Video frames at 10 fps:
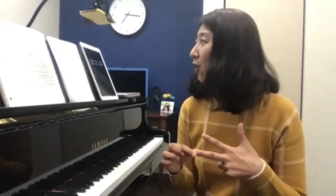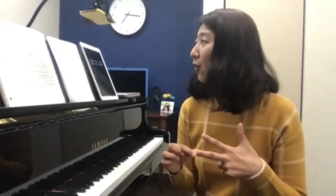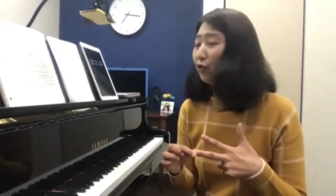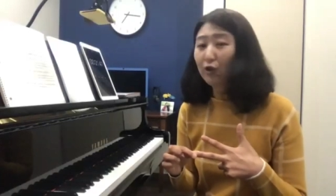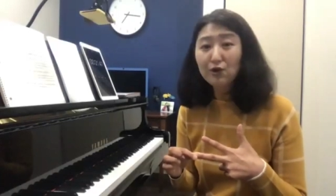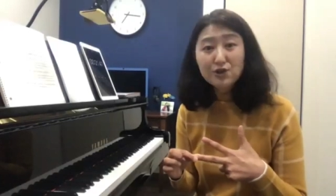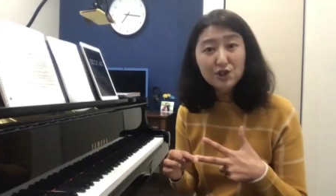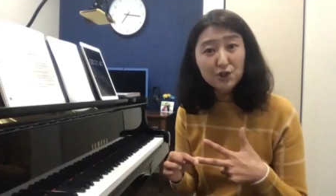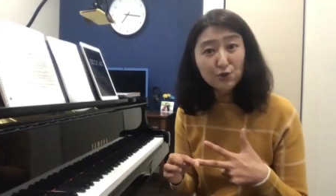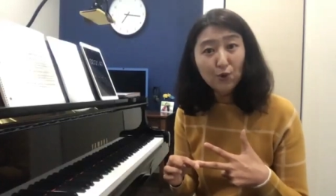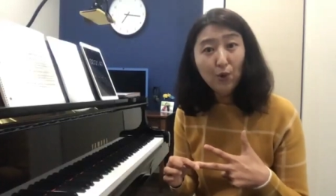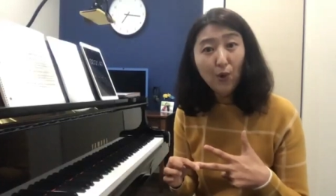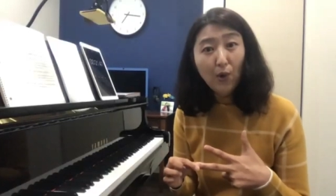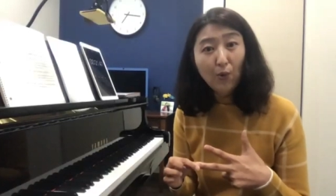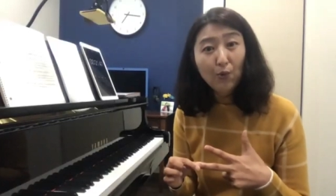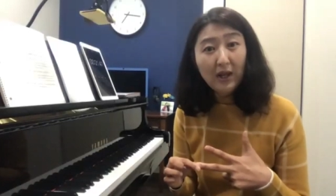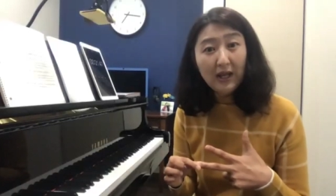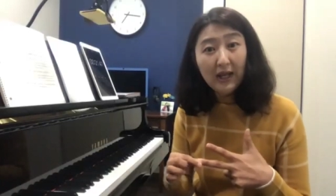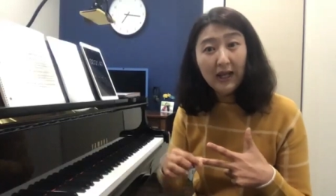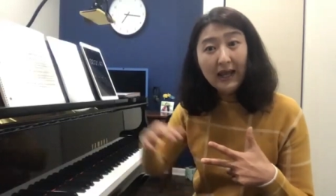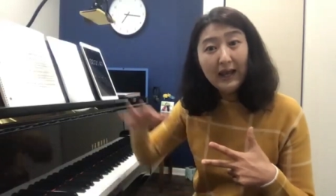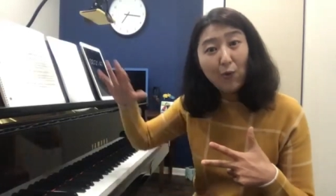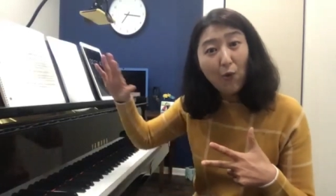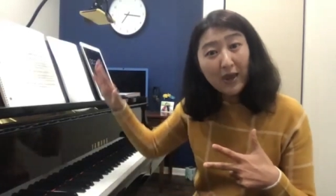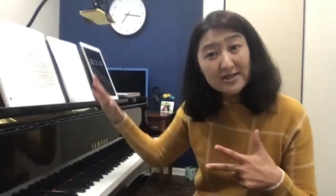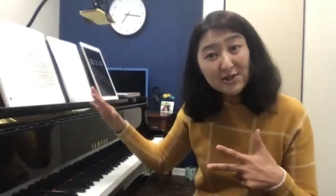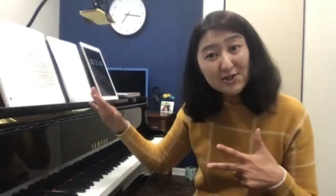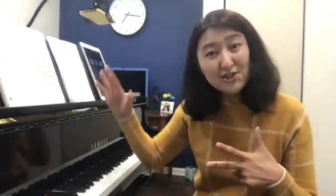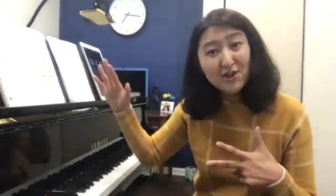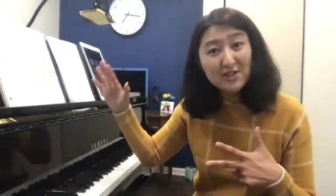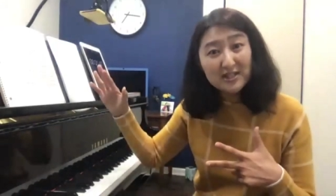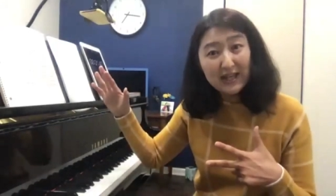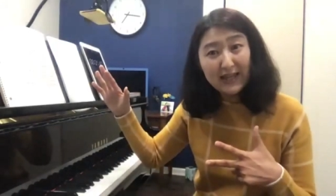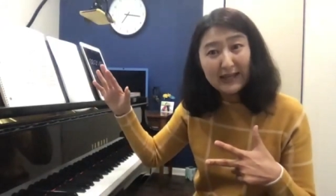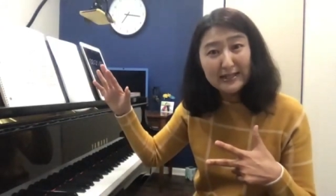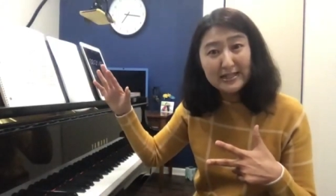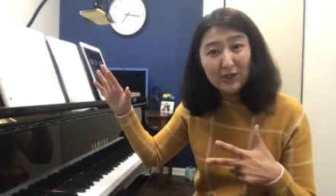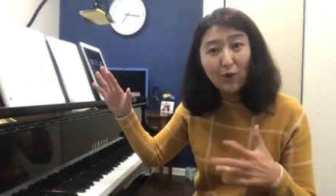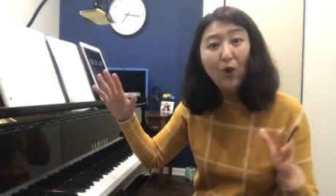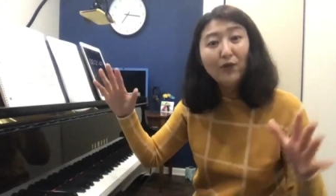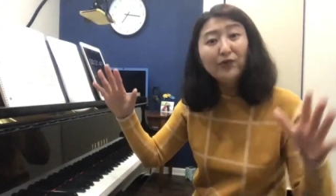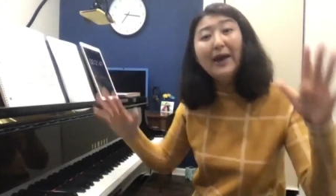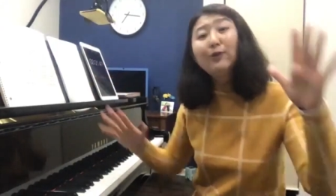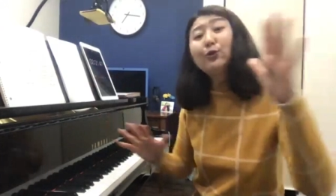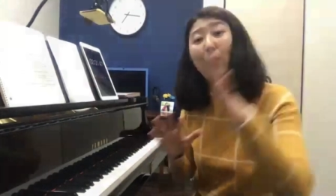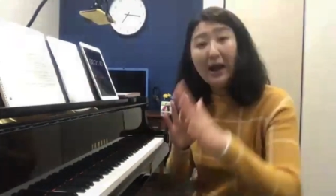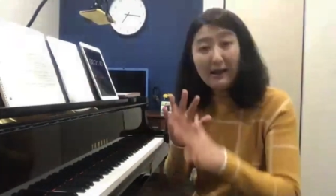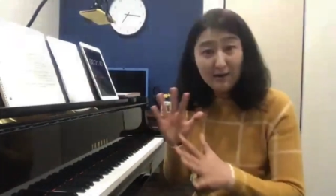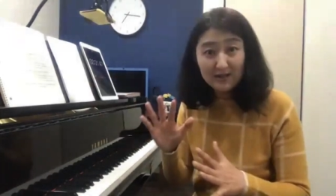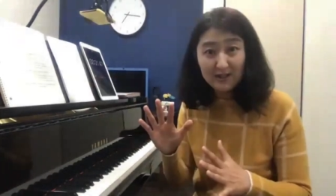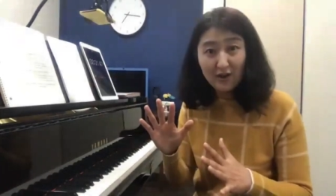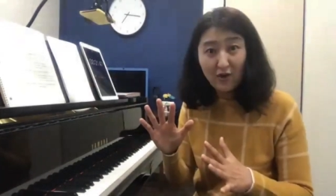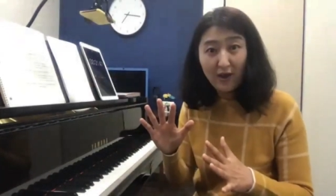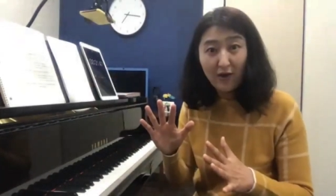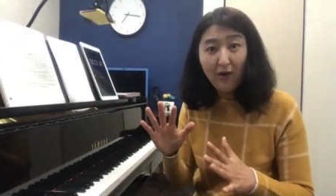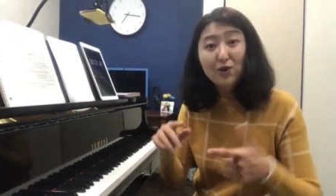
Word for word: 어떤 식으로 우리 곡에서 쓰여지게 되는지도 따로 또 알려드릴 거예요.